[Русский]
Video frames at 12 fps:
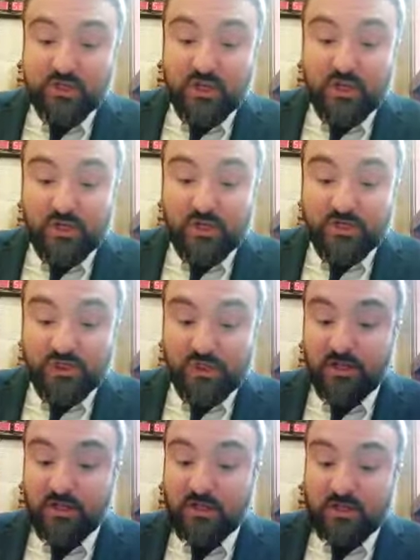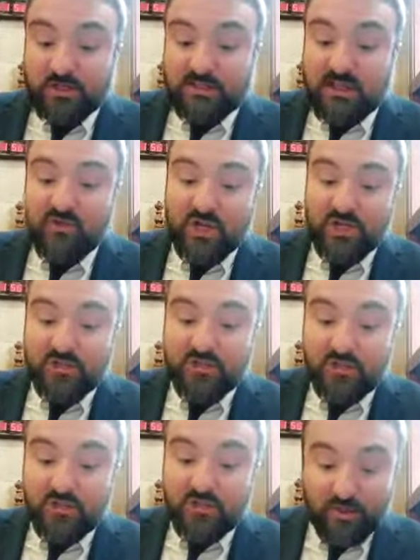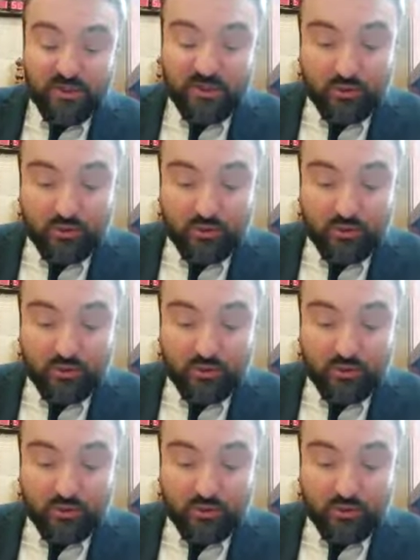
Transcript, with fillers: или ты ставишь один кирпич на